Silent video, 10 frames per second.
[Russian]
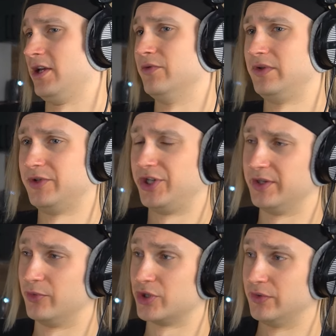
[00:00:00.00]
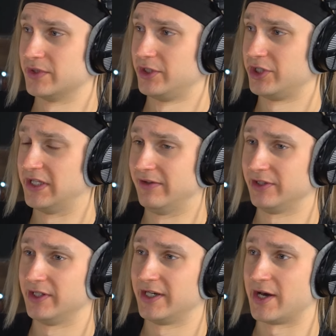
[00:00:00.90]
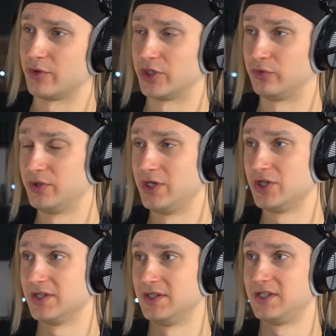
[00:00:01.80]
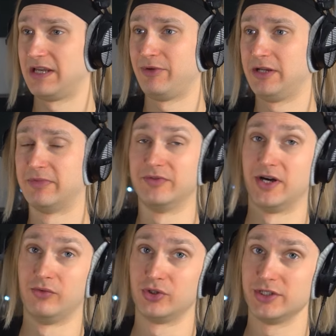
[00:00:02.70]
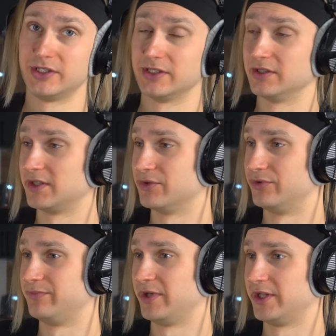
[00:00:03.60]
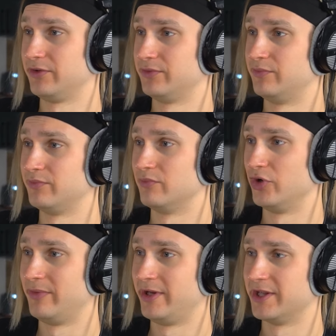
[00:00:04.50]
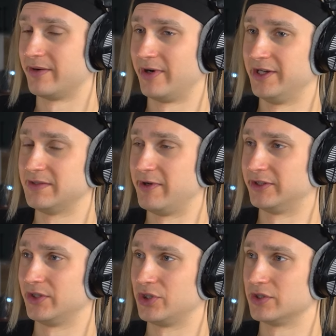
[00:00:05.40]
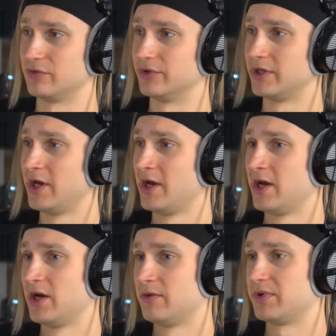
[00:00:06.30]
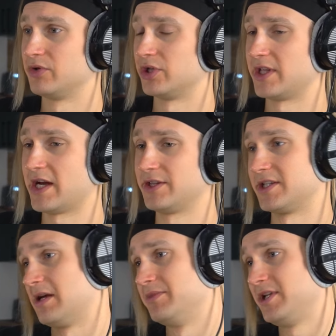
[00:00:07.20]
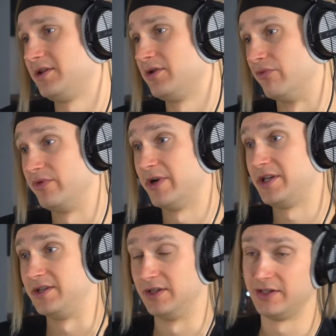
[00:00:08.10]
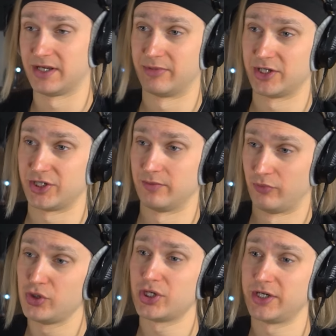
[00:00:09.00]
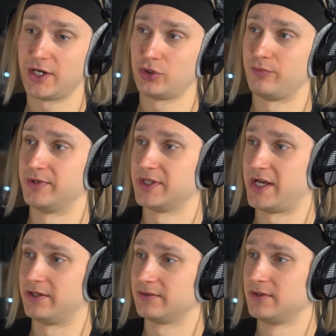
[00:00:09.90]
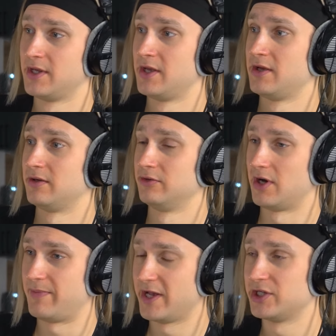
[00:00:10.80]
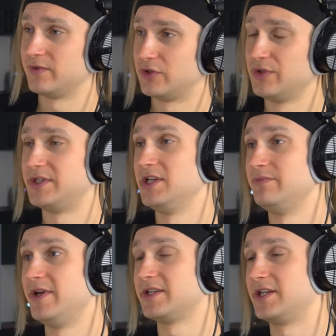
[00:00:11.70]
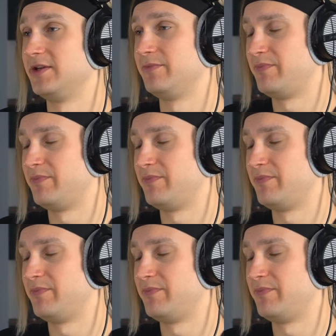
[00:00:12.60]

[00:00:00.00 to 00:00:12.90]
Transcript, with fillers: Его движение можно услышать, наверное, на хорошей акустической системе, либо в наушниках, которые передают более-менее нормальный спектр частот. Потому что так, на самом деле, на него внимания сильно не обращал. Бочка хорошо пинает, но, опять же, все здесь без ки...